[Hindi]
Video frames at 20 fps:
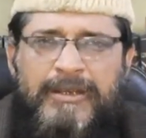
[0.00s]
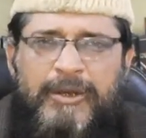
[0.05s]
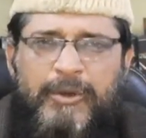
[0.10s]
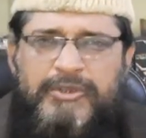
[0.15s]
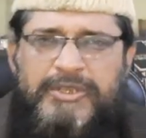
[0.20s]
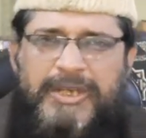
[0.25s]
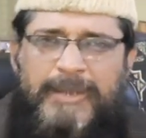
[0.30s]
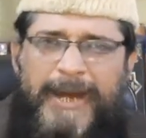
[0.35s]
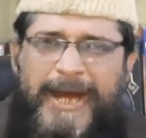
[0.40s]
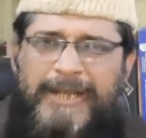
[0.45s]

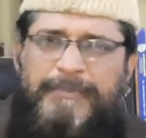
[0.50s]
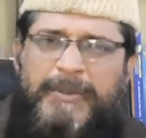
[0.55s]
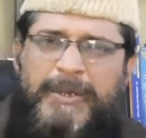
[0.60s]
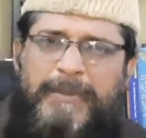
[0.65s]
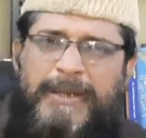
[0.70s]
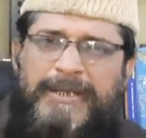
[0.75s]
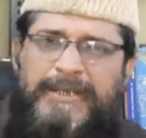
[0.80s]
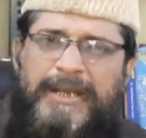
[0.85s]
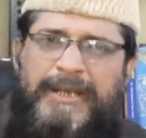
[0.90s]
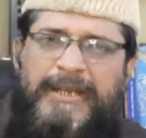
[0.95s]
उसके बाद फिर
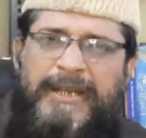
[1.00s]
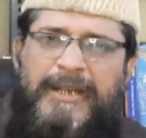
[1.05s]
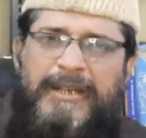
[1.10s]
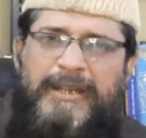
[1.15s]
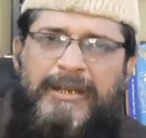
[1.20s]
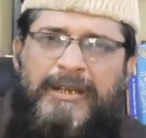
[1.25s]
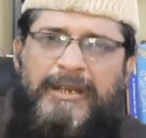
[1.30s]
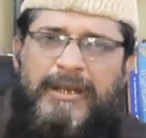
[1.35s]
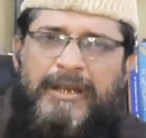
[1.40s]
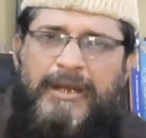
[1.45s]
बंदे ने
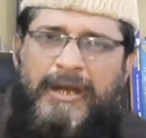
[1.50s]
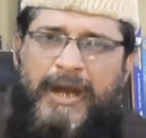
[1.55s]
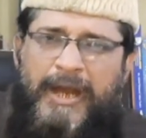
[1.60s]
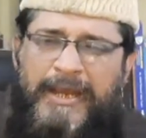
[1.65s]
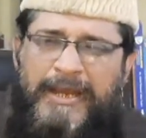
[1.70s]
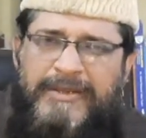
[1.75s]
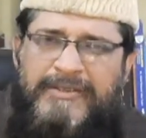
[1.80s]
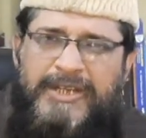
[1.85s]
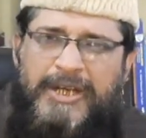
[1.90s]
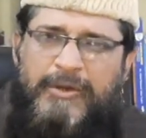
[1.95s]

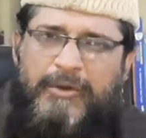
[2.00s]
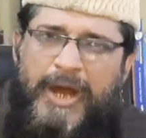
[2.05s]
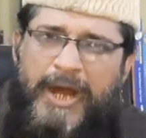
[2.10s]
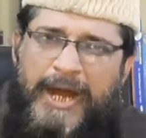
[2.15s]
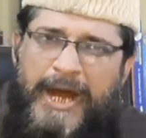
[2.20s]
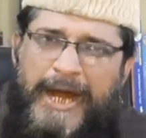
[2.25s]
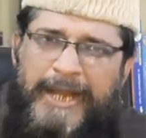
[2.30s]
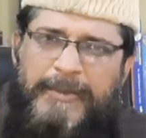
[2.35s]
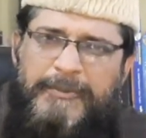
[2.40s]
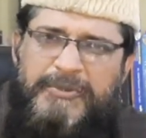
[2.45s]
अज़
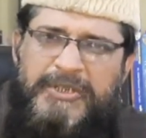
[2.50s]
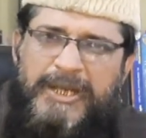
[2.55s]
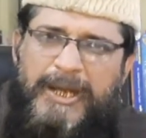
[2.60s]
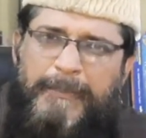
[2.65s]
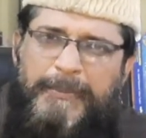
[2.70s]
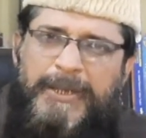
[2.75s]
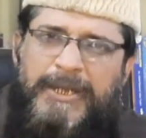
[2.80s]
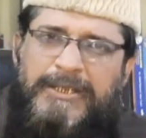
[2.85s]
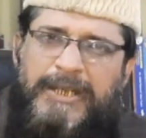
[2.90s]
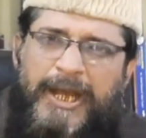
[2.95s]
अकारीब से
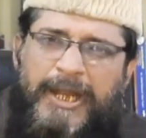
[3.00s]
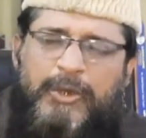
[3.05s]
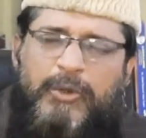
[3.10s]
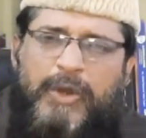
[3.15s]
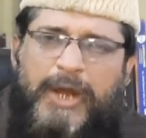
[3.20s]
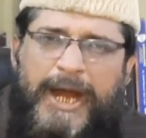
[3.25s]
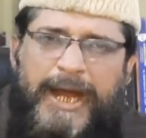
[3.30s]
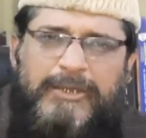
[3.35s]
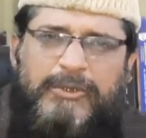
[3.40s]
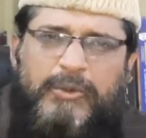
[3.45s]
अपने
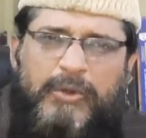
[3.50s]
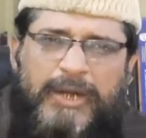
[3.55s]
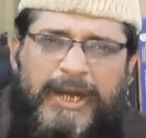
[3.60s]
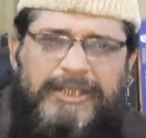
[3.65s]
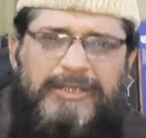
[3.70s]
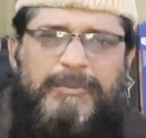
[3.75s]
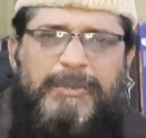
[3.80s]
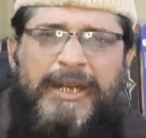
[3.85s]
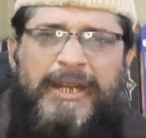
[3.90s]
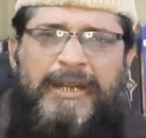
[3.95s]
ताल्लुक को
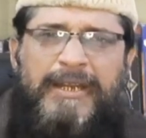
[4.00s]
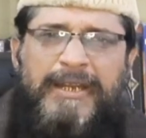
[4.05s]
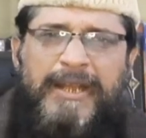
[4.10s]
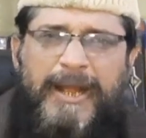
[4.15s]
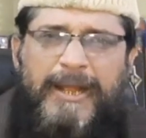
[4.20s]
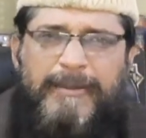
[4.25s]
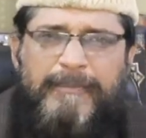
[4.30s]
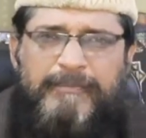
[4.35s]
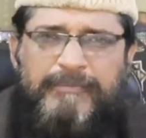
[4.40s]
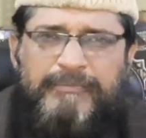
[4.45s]
ख़त्म कर
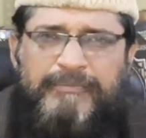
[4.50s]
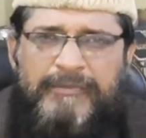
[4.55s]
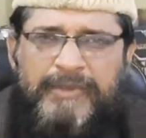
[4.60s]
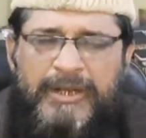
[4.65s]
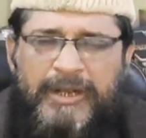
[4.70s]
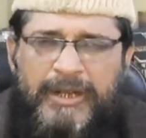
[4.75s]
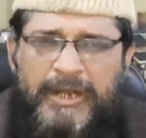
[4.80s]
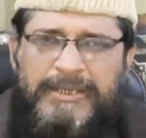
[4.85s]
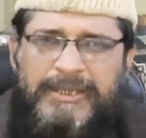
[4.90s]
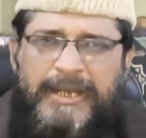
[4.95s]
लिया
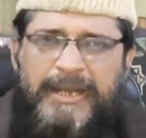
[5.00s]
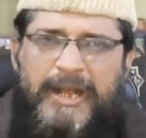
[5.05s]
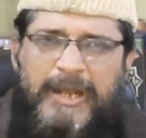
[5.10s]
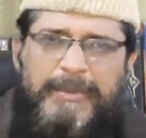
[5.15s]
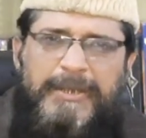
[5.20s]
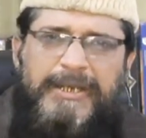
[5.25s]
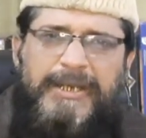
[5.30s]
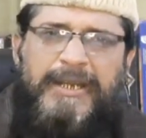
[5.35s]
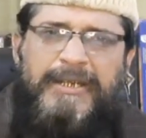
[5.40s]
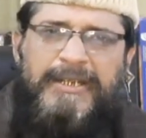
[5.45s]
कतर
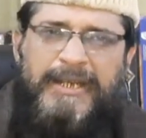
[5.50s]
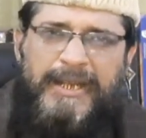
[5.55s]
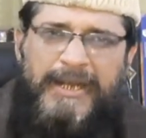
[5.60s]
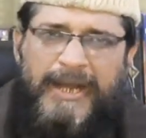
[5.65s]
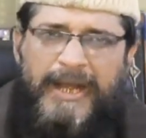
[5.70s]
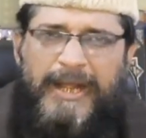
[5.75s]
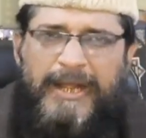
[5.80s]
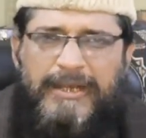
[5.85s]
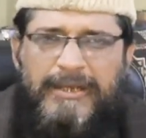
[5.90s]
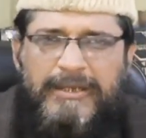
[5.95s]
रहमी करने
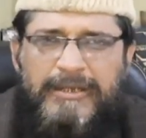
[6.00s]
लगा